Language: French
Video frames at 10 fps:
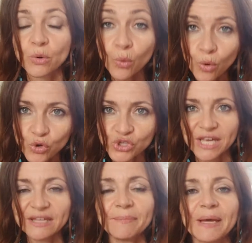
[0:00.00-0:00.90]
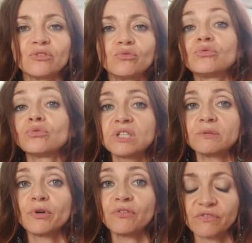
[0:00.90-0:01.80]
oncogènes, pardon, donc
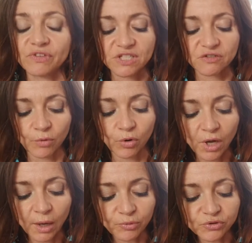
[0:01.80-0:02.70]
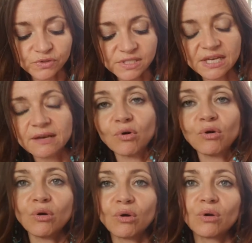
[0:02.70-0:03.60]
qui peuvent effectivement potentiellement
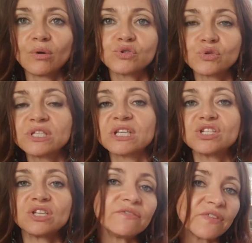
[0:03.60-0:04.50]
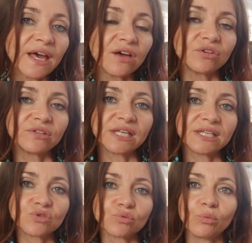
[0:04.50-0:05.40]
se diriger vers des
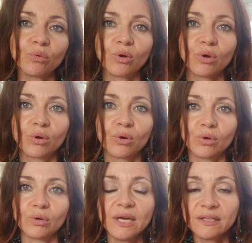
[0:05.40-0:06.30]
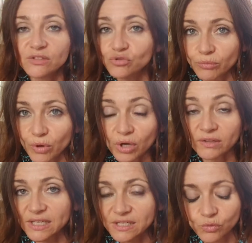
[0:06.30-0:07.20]
lésions, des tumeurs,
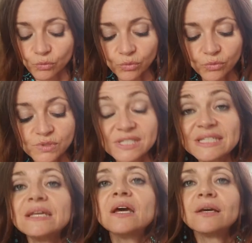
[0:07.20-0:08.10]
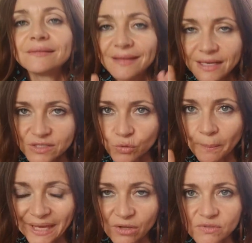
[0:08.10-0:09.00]
des lésions aussi des lésions
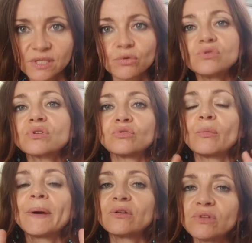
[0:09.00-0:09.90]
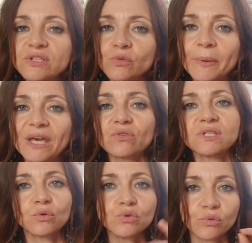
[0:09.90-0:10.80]
précancéreuses. Quand on parle de lésions
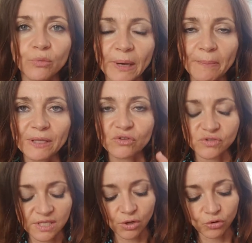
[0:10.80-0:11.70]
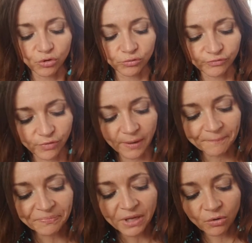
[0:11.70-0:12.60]
précancéreuses, on ne parle pas de cancer, encore une fois,
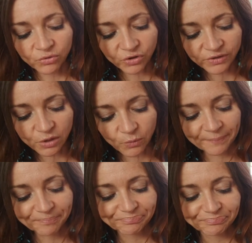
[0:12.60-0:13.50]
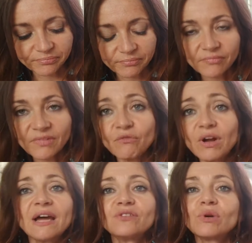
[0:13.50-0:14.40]
on en est loin.
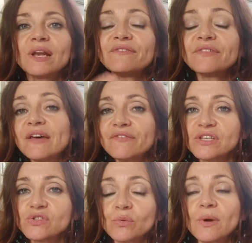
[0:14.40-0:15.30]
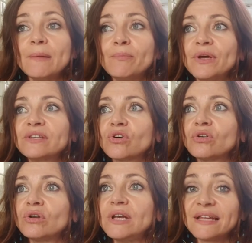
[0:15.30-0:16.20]
Voilà, donc l'infection, elle peut être
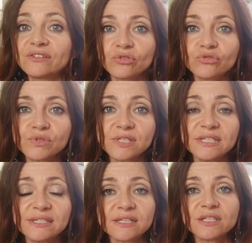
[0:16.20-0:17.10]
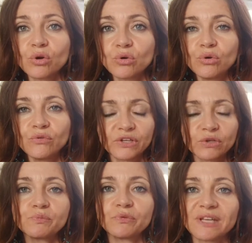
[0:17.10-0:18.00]
euh, latente aussi, c'est-à-dire que le
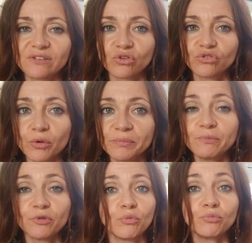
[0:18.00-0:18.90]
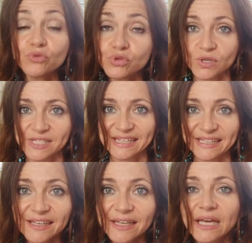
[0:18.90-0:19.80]
virus peut être endormi pendant plusieurs
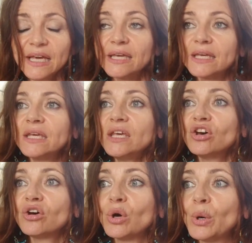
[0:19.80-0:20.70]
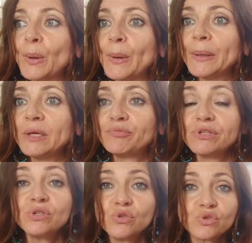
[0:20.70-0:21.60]
années euh, et,
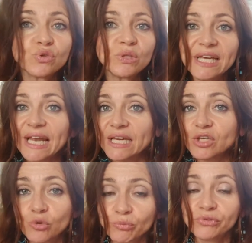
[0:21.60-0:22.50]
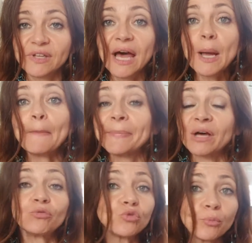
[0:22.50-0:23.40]
puis ne se déclarer que plus tard.
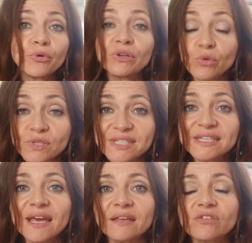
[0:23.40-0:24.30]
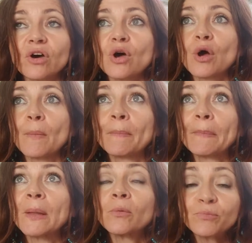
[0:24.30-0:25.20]
Par contre, on peut aussi être... Euh,
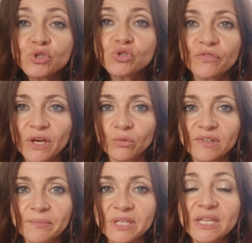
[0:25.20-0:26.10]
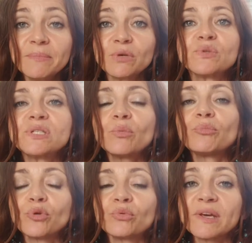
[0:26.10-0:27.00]
on peut se faire contaminer, mais aussi on
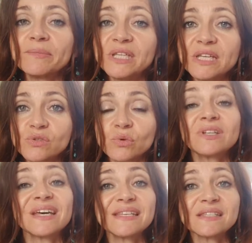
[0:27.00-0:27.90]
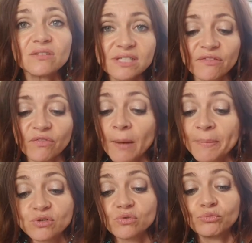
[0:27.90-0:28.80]
peut contaminer les autres et sans le savoir
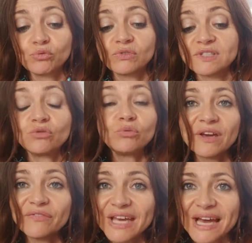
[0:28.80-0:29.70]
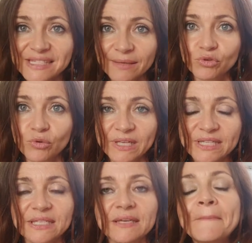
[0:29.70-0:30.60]
parce que c'est tout à fait
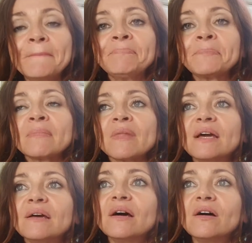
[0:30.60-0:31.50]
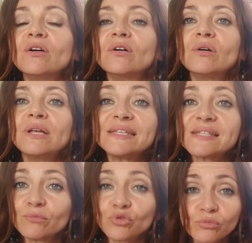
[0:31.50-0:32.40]
asymptomatique. Euh, les
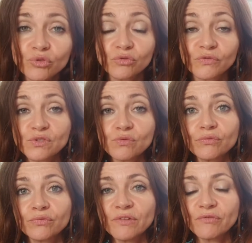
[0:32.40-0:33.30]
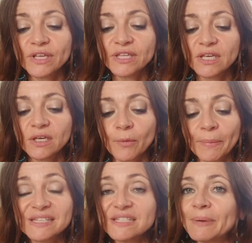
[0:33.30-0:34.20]
symptômes, de toute façon, vous les voyez euh,
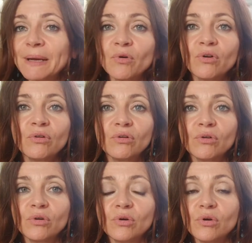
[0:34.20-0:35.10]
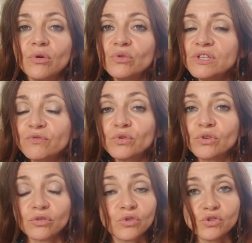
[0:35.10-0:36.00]
principalement euh, au niveau,
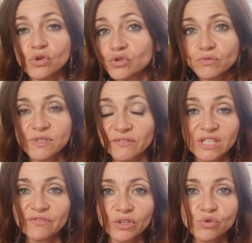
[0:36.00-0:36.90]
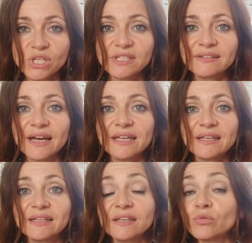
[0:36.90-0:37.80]
quand, lorsque vous avez des verrues génitales
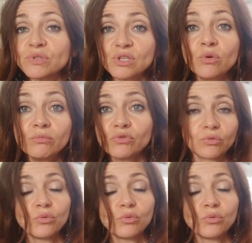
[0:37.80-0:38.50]
et des condylomes,